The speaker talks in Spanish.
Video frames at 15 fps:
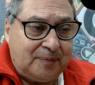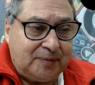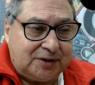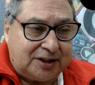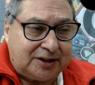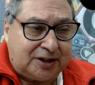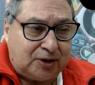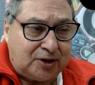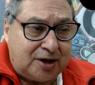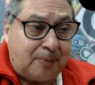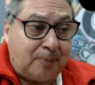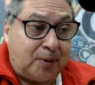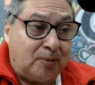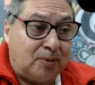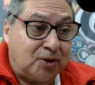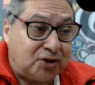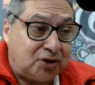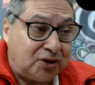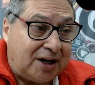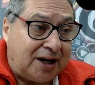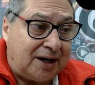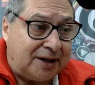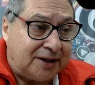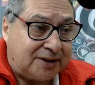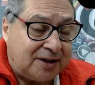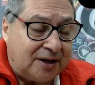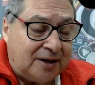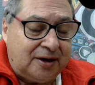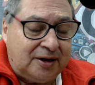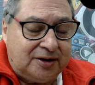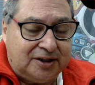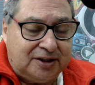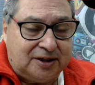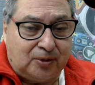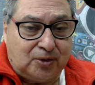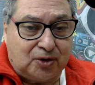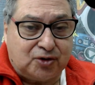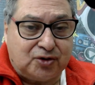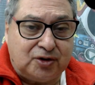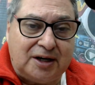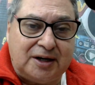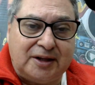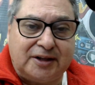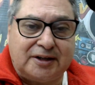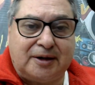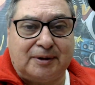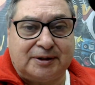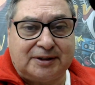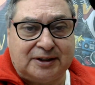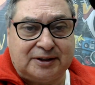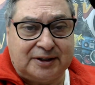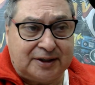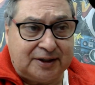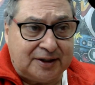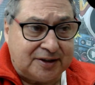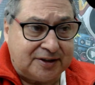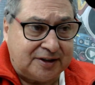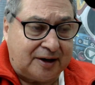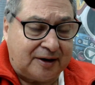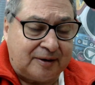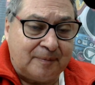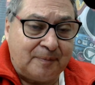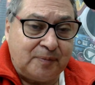categorías promocionales y en algunos zonales, dejan bastante que desear.